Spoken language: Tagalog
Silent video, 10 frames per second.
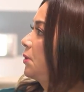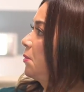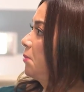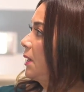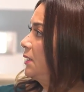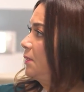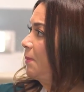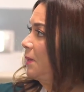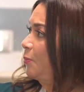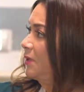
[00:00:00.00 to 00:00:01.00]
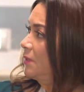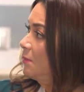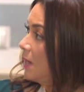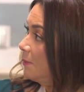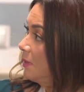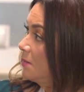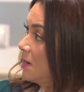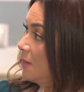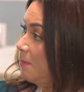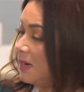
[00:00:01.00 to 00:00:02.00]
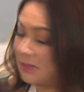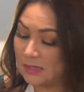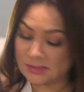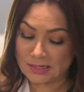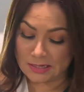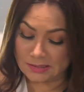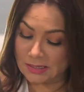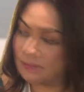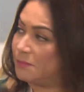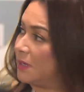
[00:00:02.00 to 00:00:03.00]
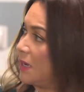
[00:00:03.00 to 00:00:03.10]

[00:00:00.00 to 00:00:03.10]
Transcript: Pero mama, hindi pala pwedeng malaman ng mga bata na si Adele ang